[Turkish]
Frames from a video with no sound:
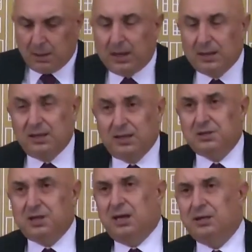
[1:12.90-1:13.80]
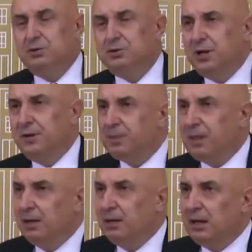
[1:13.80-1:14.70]
Arkadaşlar az önce e,
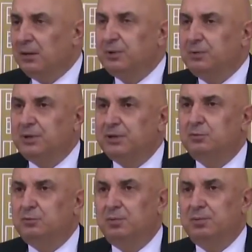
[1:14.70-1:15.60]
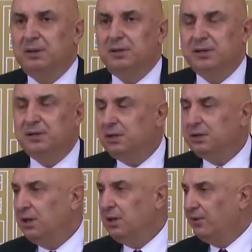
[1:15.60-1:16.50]
yaptığım basın
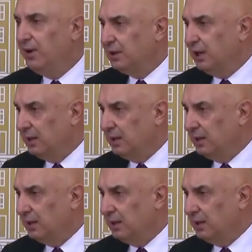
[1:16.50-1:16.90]
toplantısında da ifade